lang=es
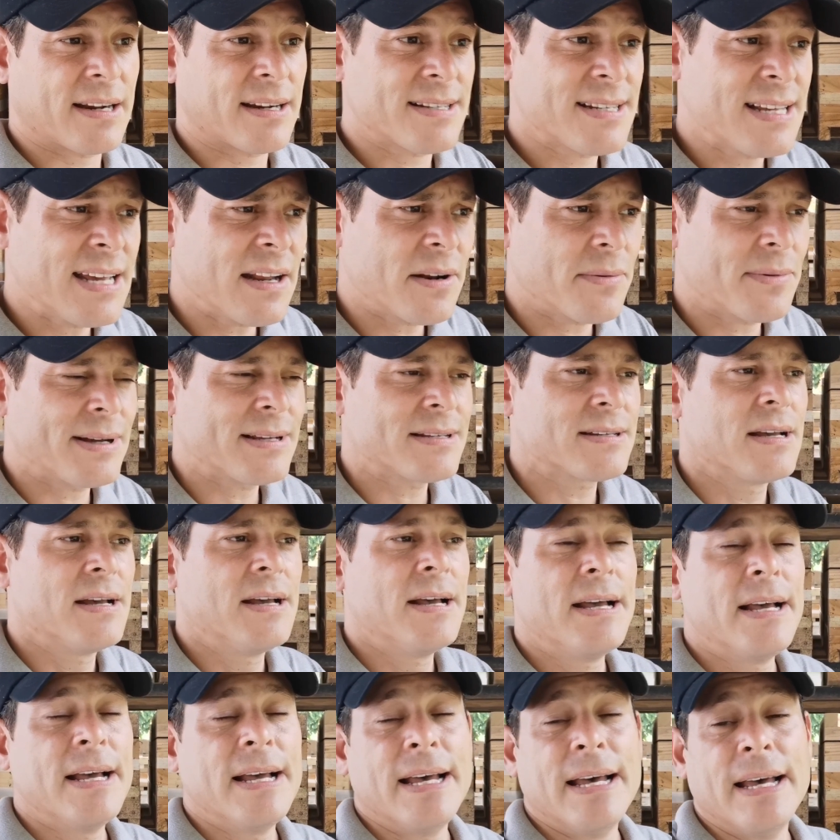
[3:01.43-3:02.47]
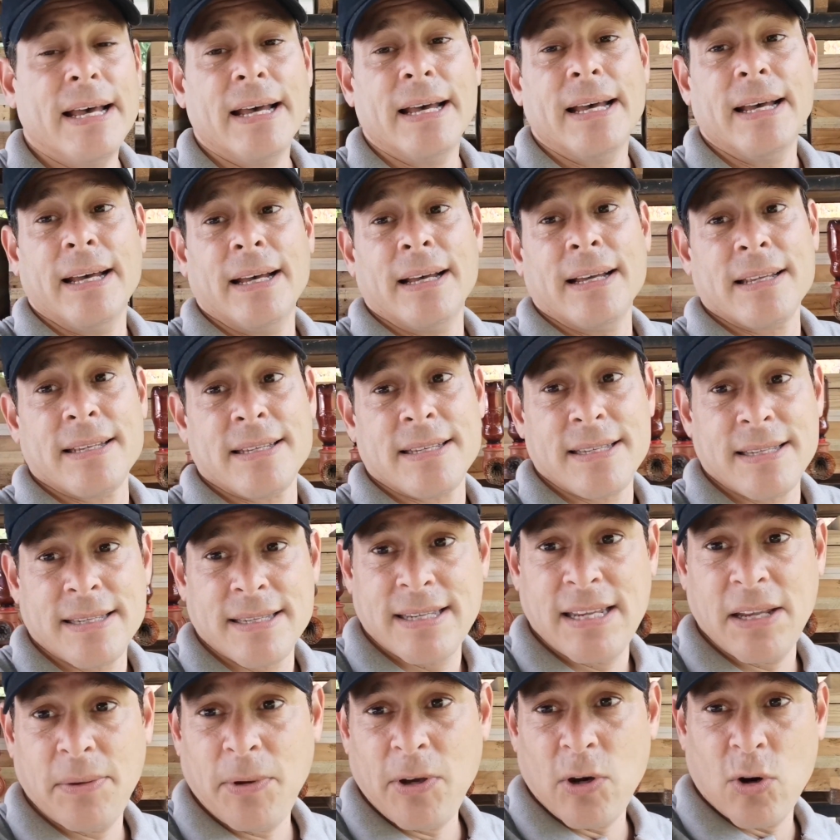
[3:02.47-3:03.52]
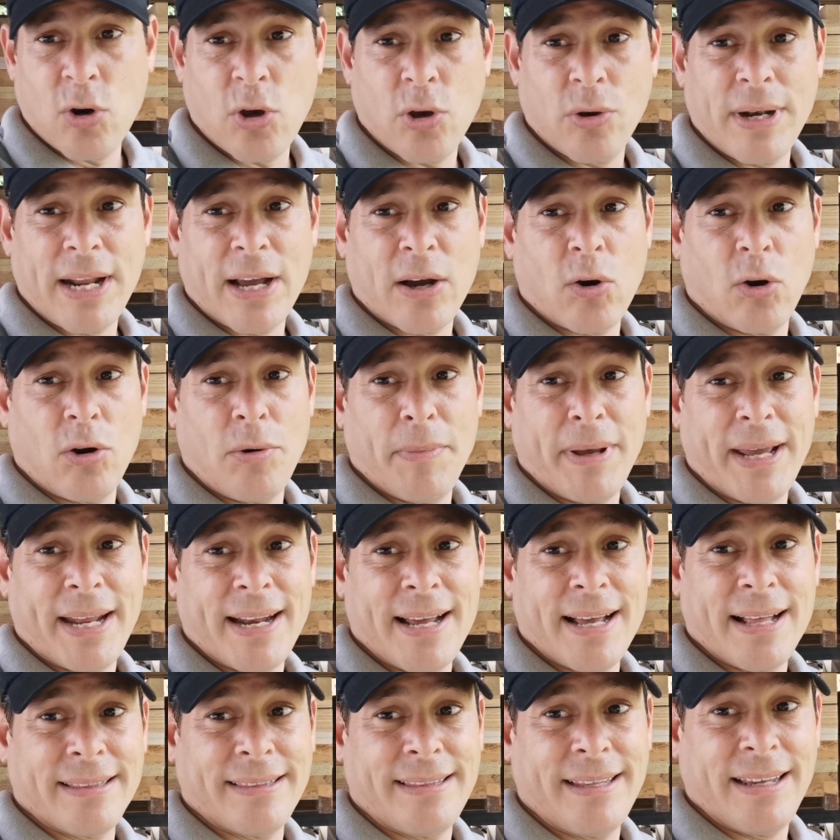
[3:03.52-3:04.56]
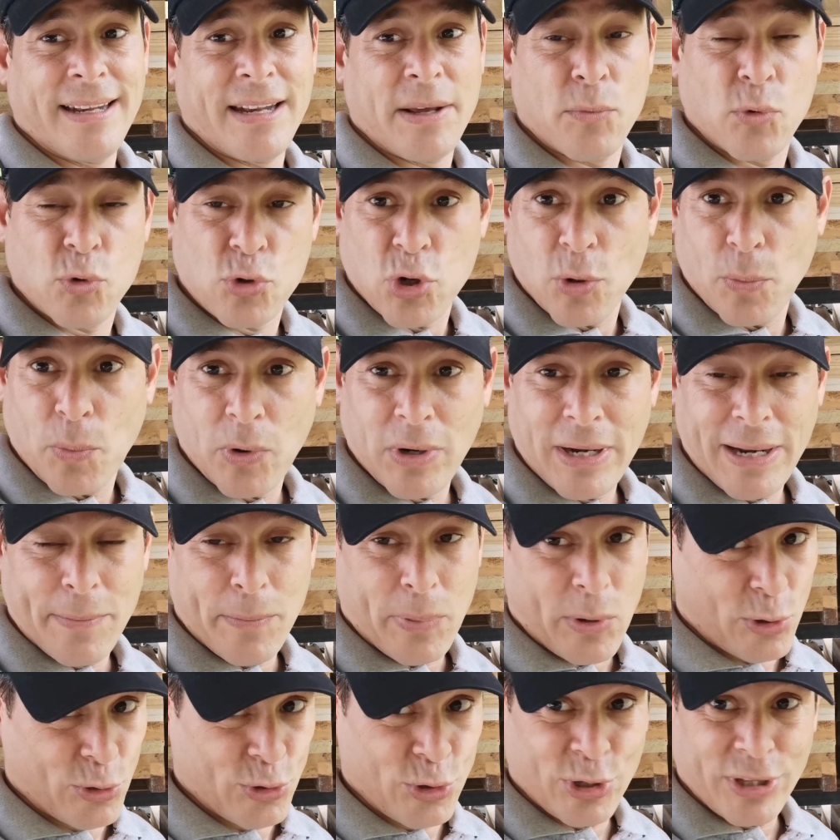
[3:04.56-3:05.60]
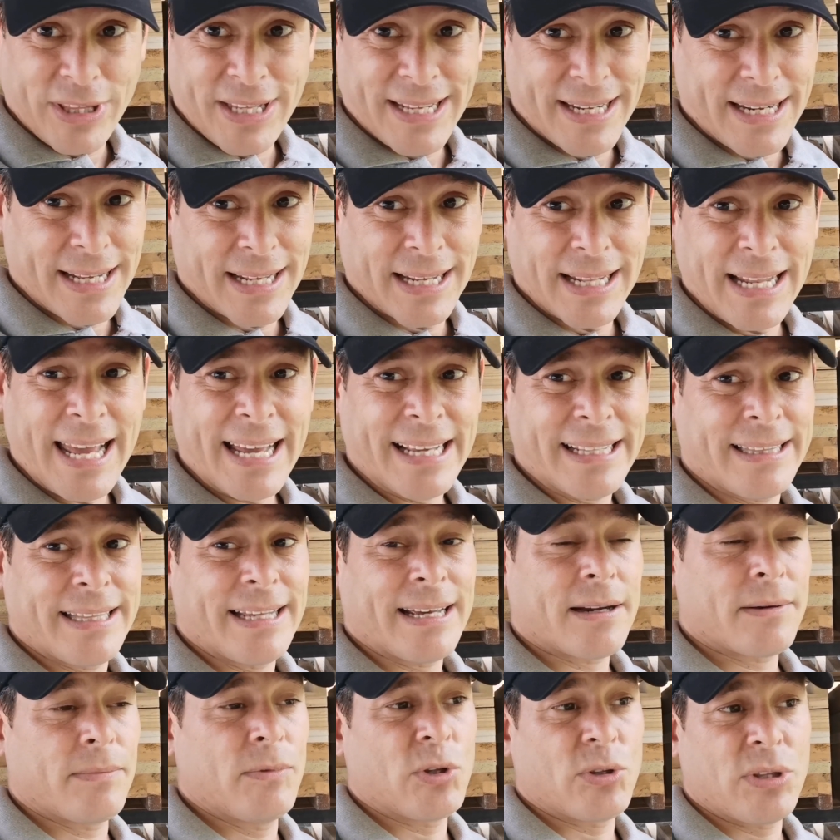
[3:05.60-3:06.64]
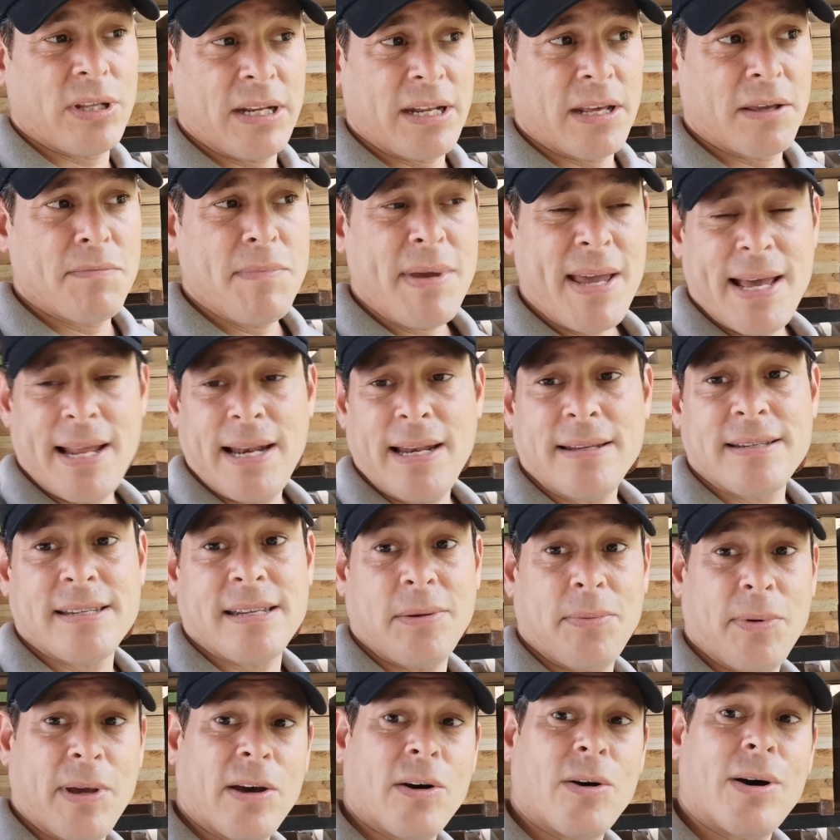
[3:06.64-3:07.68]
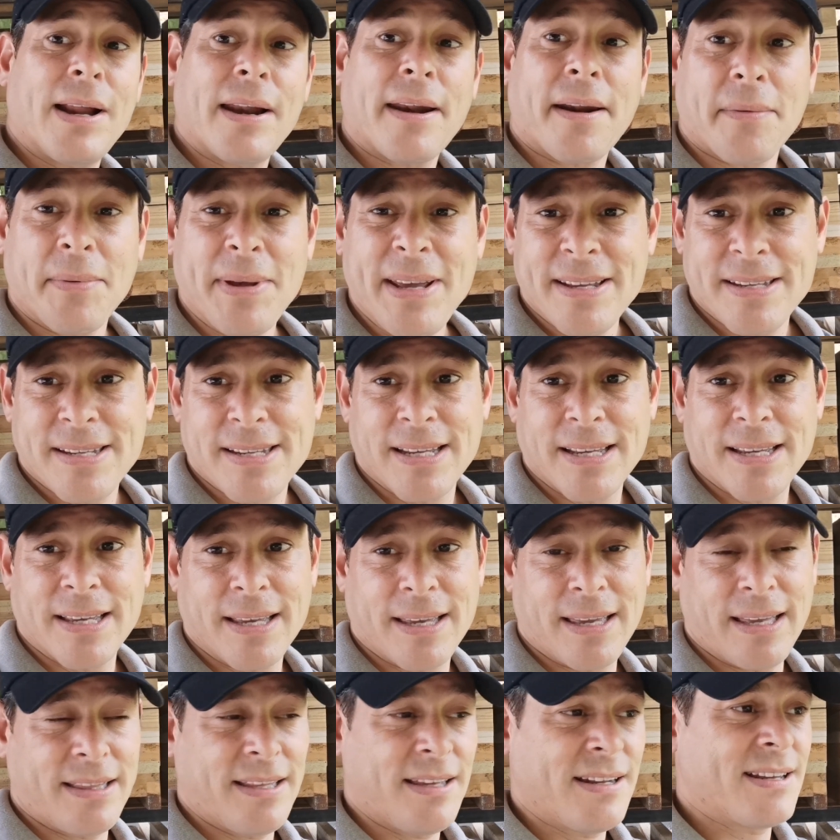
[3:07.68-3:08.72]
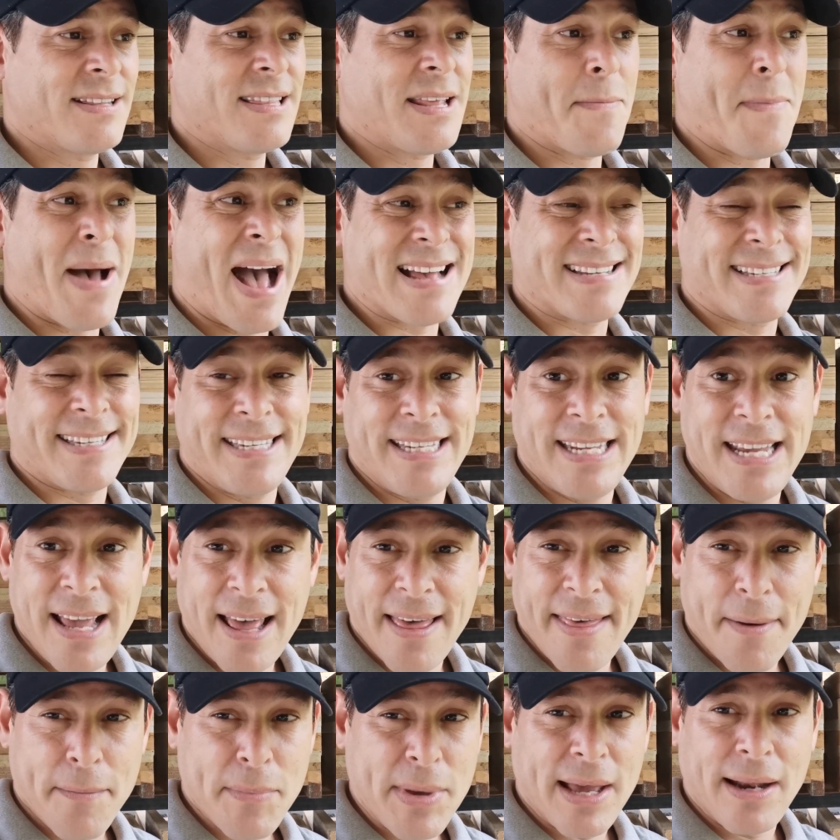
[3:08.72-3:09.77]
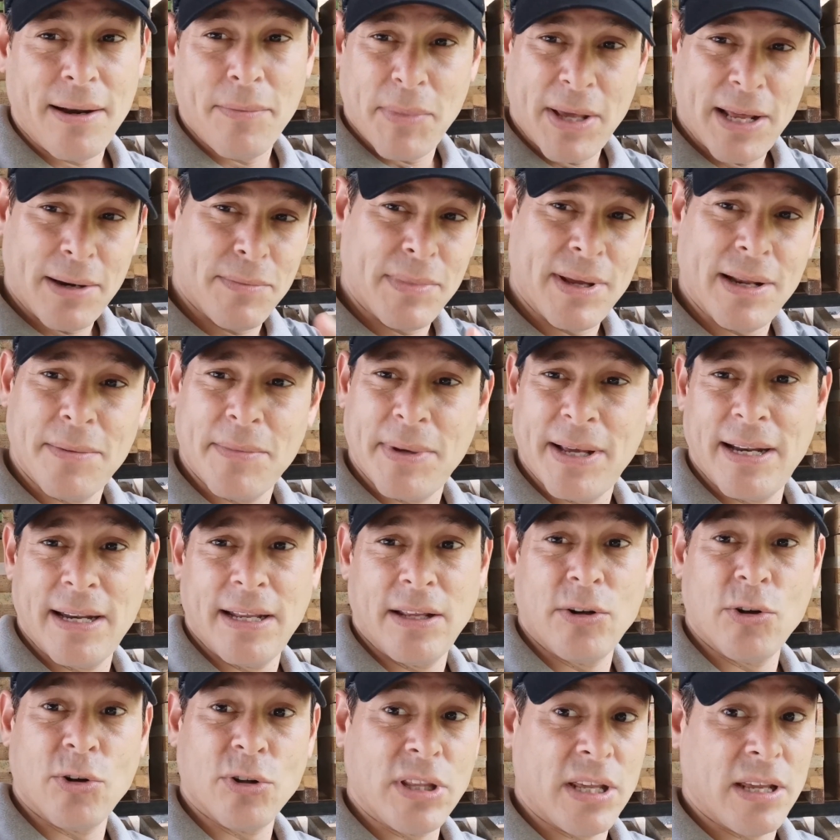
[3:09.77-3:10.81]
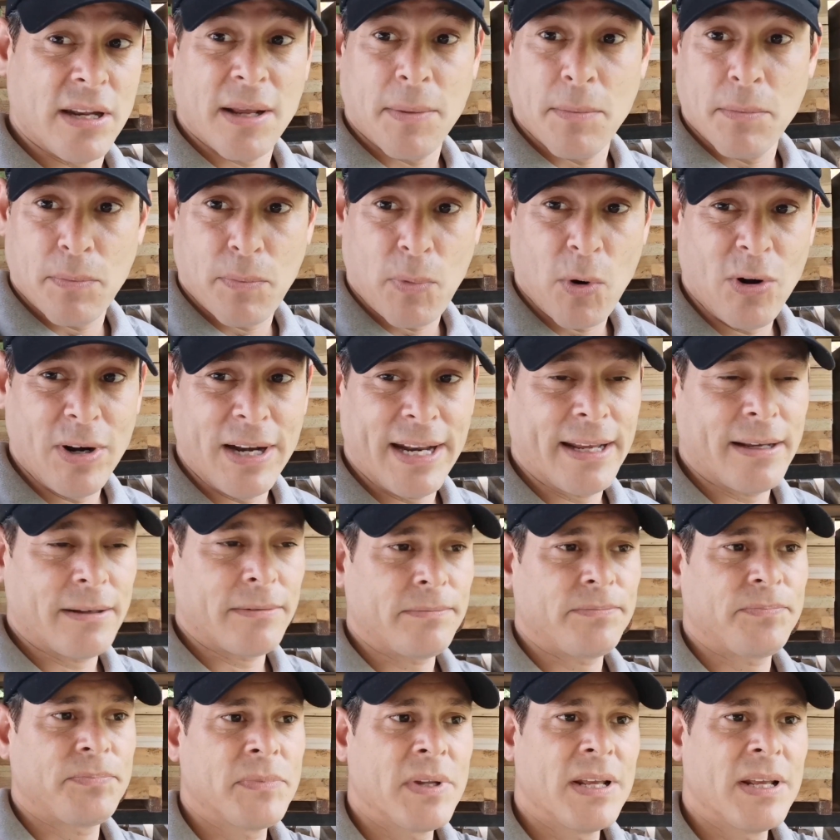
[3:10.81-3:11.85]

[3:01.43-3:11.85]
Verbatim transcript: de reservas. Si veo que una colmena tiene mucho polen pero no tienen néctar, no tienen miel, si veo al revés, que tienen demasiada miel, miel, miel, miel y no tienen polen,